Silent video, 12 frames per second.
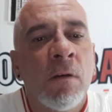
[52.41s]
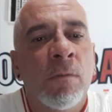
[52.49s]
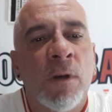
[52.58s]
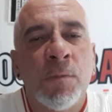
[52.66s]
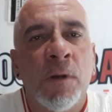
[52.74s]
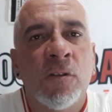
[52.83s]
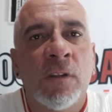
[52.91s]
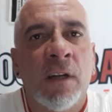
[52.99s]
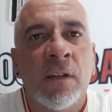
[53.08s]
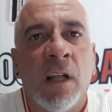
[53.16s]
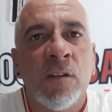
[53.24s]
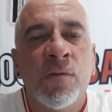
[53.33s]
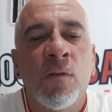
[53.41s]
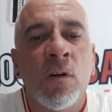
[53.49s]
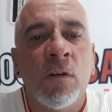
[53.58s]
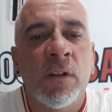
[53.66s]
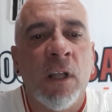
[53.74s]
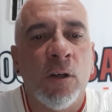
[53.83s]
umas personalidades
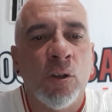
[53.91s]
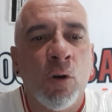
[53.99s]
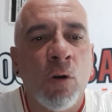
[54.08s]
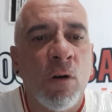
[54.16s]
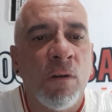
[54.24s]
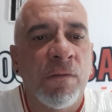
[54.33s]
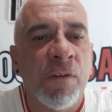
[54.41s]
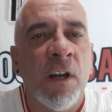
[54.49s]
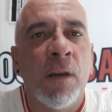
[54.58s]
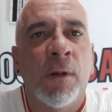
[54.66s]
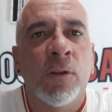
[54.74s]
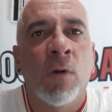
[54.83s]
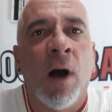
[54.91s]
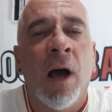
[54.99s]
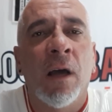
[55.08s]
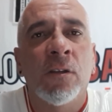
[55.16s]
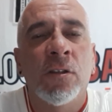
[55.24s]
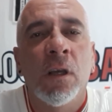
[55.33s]
foram, Eder Joffre, Lima
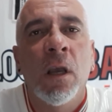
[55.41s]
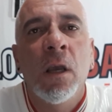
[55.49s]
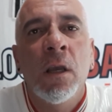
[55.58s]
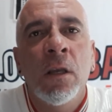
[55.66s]
Duarte,